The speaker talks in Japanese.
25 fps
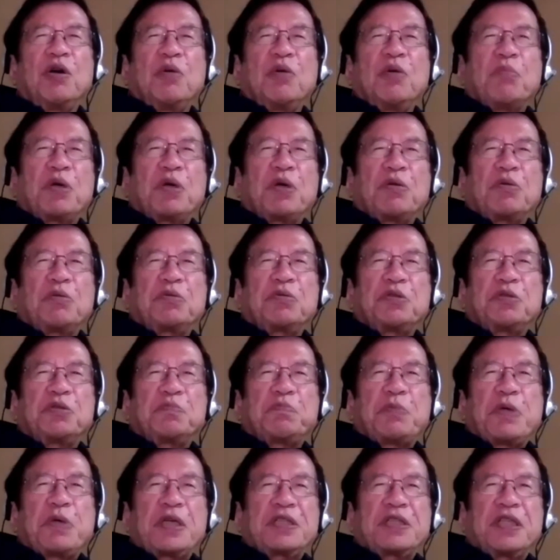
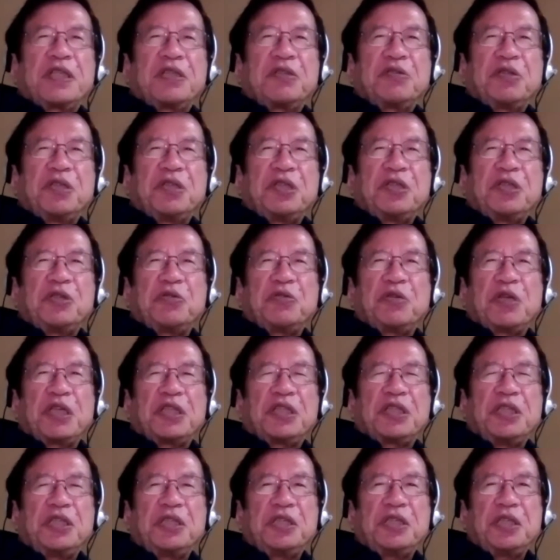60%以上が
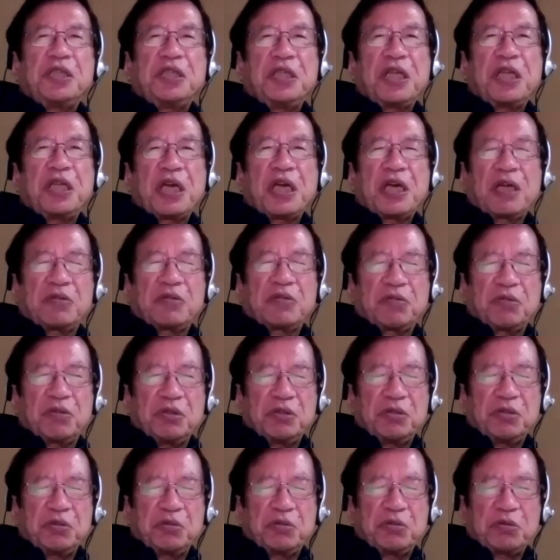森林であると
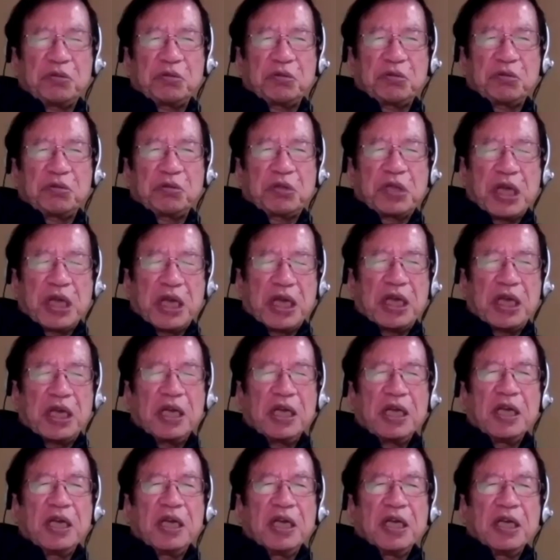いうことで、
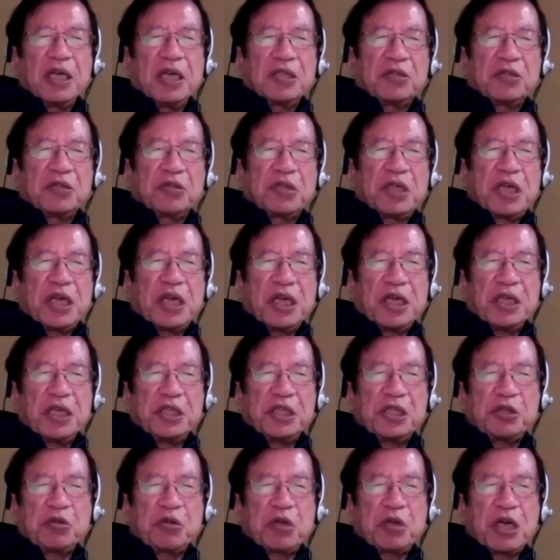その平
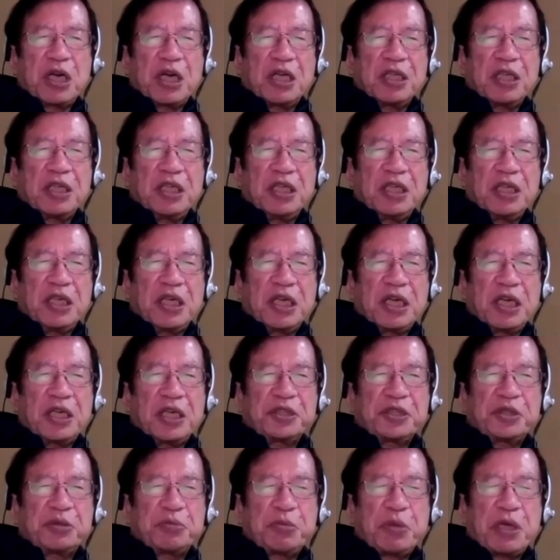地とか人間が
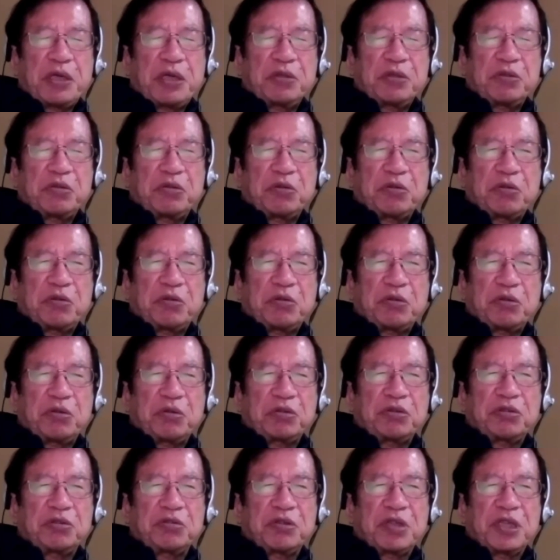住めるところ
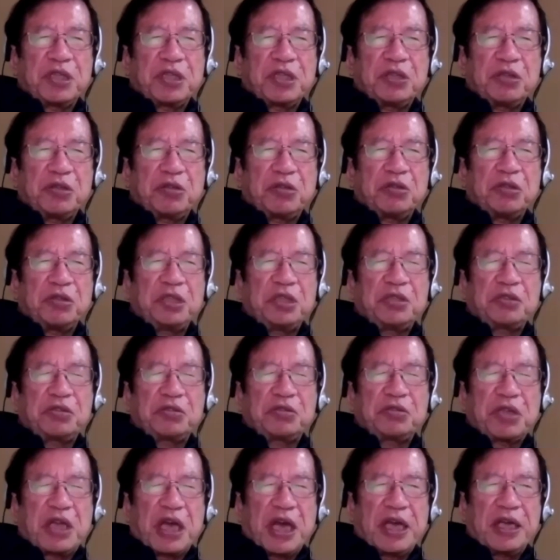というのは非常に
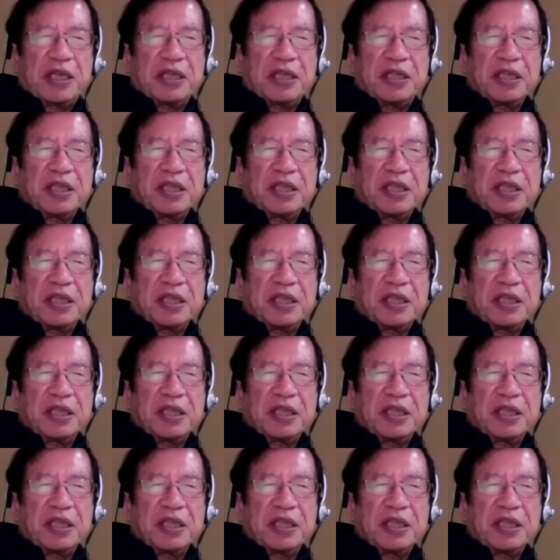少ない。